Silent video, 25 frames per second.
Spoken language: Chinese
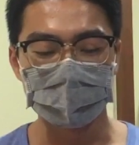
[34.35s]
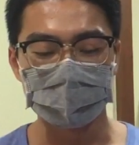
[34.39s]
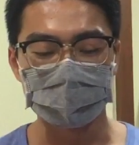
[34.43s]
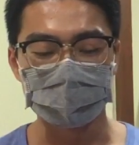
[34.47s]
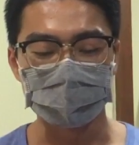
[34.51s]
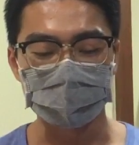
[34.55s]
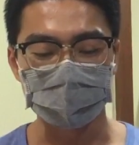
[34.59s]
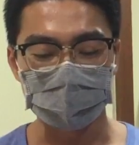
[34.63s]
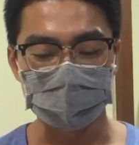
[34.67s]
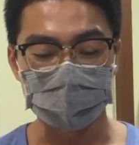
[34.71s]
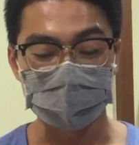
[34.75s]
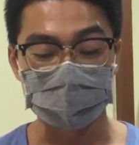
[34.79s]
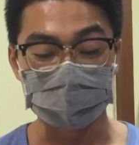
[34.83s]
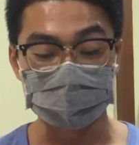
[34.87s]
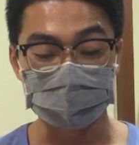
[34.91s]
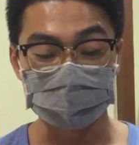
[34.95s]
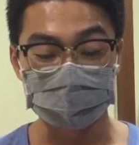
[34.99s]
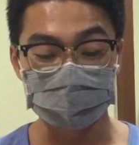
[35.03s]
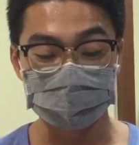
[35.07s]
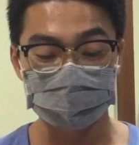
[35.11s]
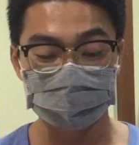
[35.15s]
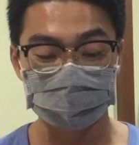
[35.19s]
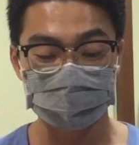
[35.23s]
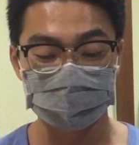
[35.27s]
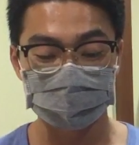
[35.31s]
虽然
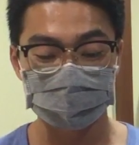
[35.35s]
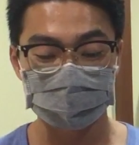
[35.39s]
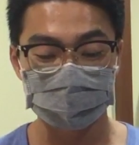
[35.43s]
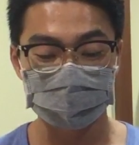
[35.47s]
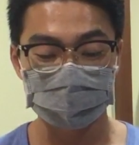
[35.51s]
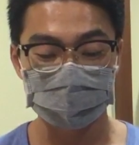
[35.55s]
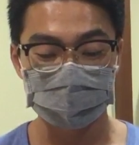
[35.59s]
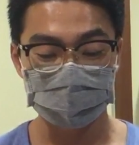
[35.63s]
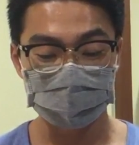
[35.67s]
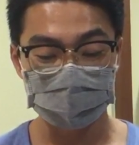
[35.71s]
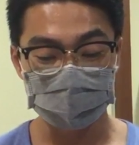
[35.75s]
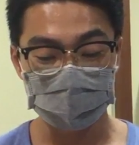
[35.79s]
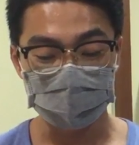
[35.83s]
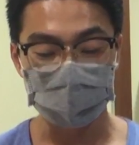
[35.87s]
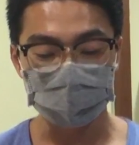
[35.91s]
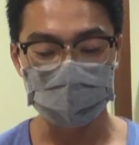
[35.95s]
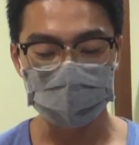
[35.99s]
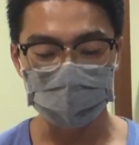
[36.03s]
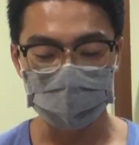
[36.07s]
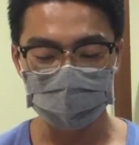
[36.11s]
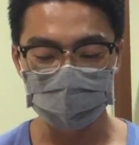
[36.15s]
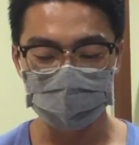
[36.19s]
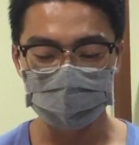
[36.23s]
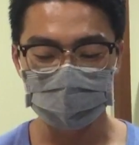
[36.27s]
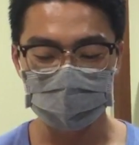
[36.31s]
是这样
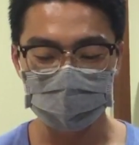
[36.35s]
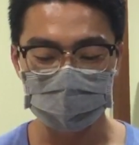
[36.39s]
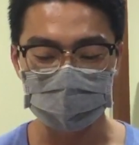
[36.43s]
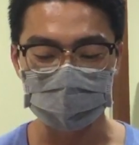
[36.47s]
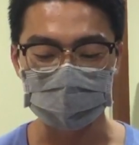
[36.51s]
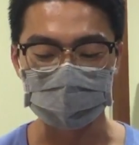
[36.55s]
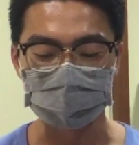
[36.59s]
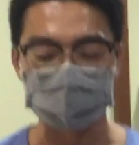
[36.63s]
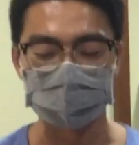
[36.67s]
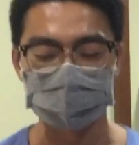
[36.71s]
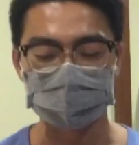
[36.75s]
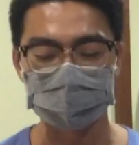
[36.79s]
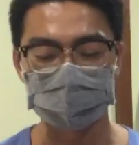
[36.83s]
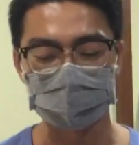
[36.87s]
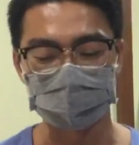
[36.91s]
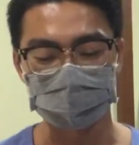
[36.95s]
告诉自己的，